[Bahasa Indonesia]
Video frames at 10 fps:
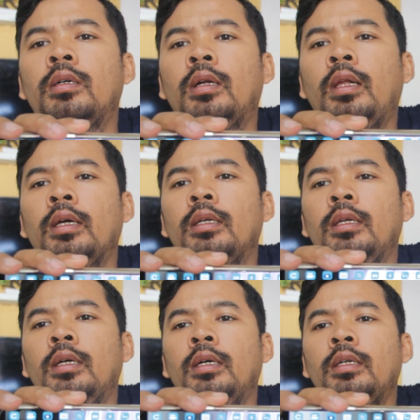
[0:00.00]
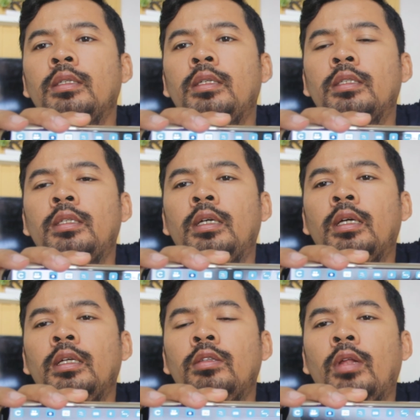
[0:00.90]
meleknya
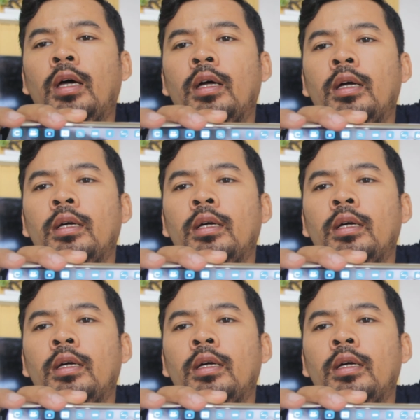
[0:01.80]
sedikit-sedikit gitulah